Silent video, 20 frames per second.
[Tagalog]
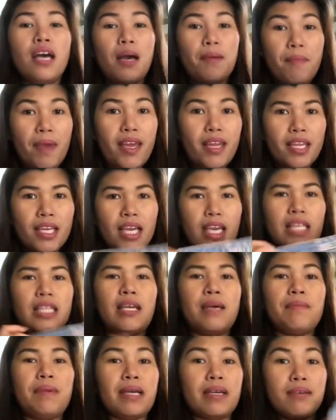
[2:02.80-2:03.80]
Amerika
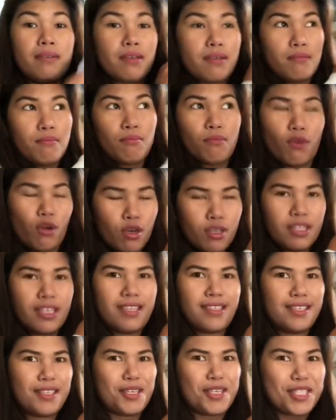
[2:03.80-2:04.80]
na
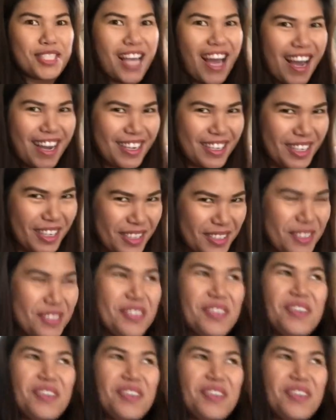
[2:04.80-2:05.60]
mag-model nito sa akin.